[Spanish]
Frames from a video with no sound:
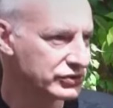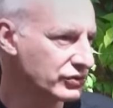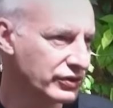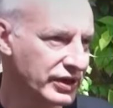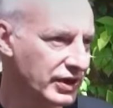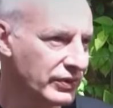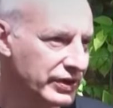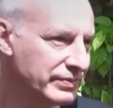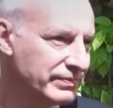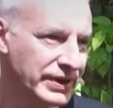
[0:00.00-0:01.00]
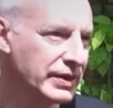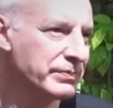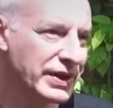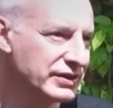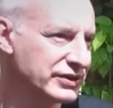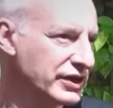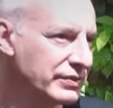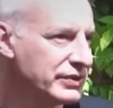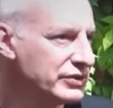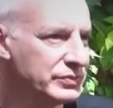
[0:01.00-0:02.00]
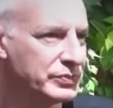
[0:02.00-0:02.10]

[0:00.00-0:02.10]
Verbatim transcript: el chorro de agua y es prácticamente